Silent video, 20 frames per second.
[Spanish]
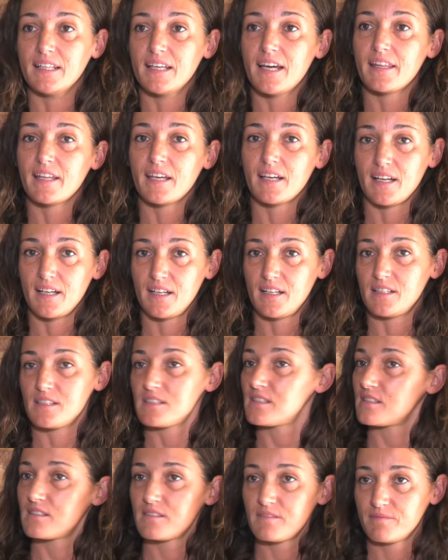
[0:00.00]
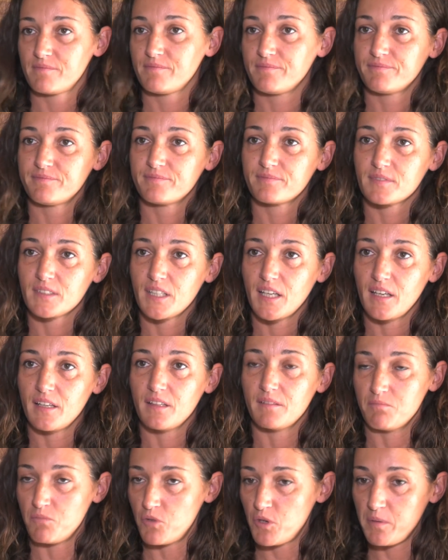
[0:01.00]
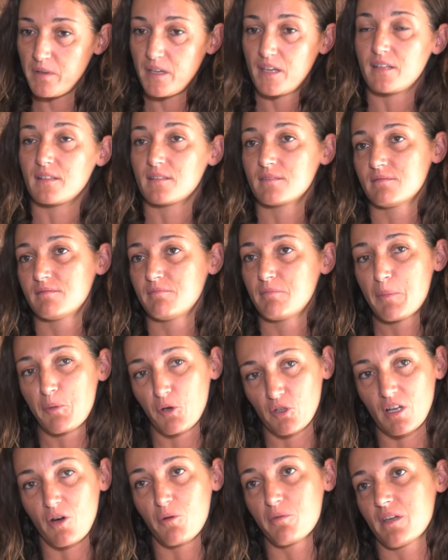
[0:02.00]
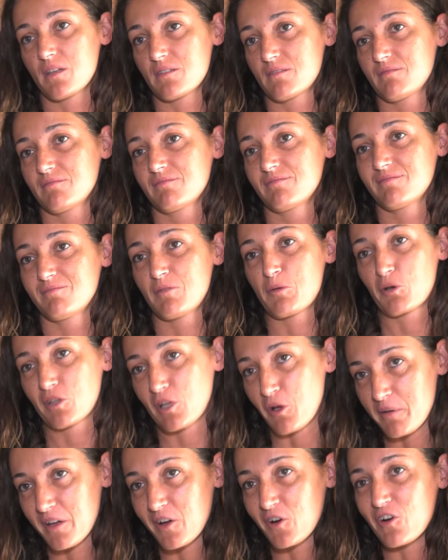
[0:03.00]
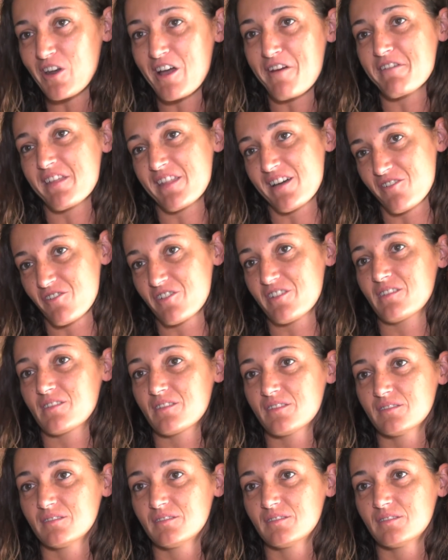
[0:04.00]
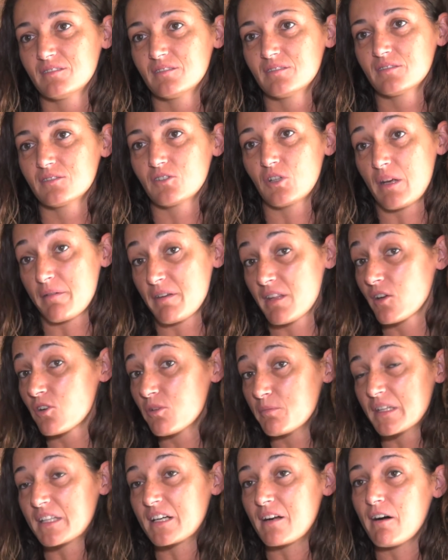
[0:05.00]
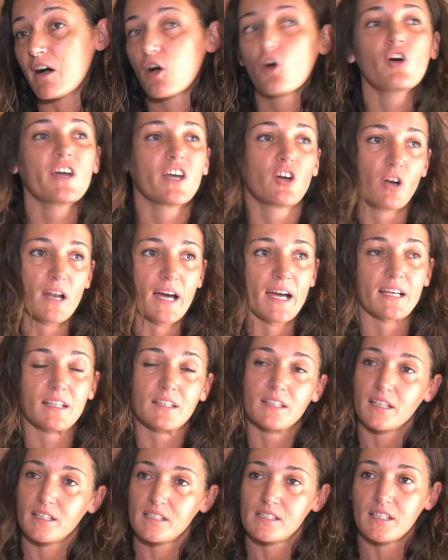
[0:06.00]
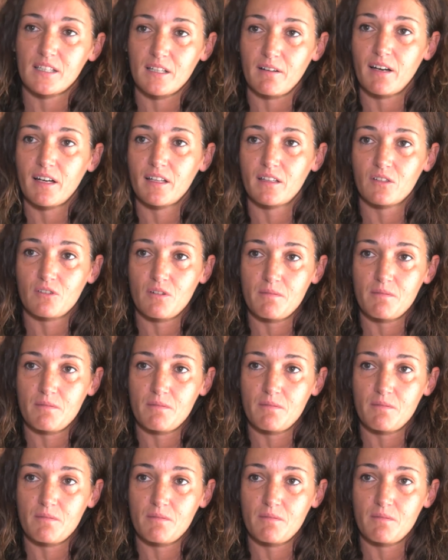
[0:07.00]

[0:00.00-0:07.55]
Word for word: día digas, hey, muy bien, me he portado bien, me he portado bien con la vida hoy, ¿no? con la vida y con mi trabajo y con la gente que está trabajando